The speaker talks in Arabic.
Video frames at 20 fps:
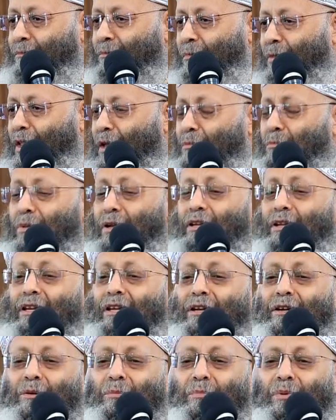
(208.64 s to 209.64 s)
اما ليه
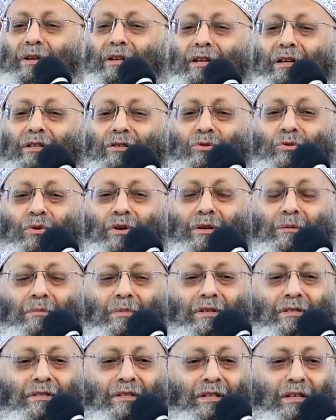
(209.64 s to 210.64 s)
ربنا يسوع
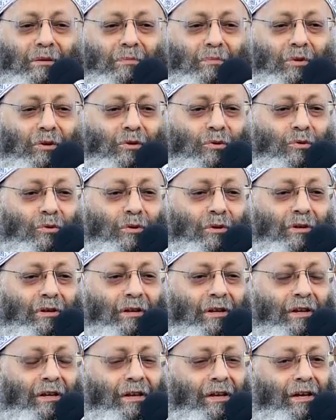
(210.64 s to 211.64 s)
المسيح بيقول
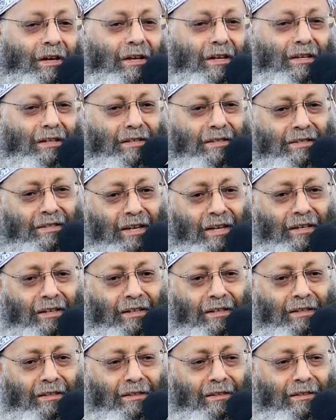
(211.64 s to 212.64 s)
ان
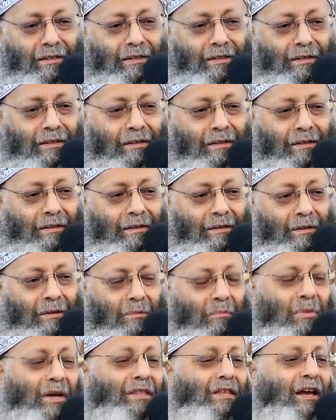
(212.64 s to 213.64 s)
السيد
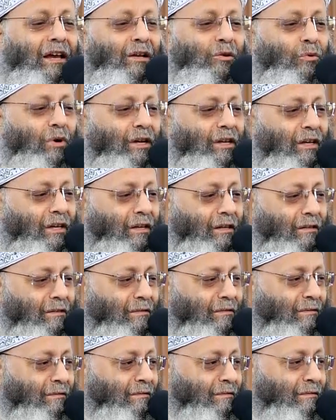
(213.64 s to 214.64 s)
مدح الوكيل
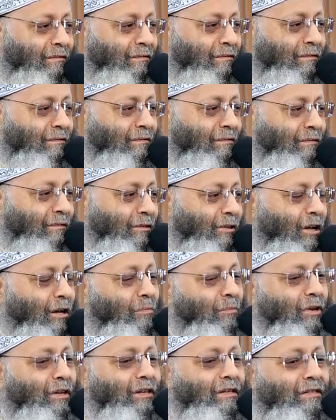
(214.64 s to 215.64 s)
رغم
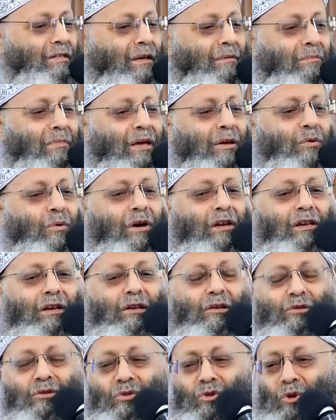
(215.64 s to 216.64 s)
ان سماه وكيل
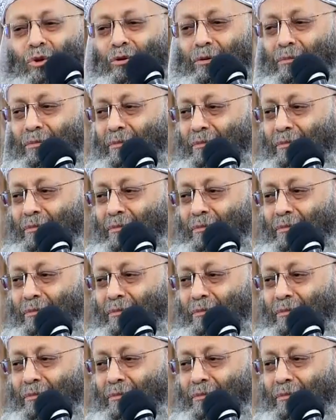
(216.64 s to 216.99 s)
الظلم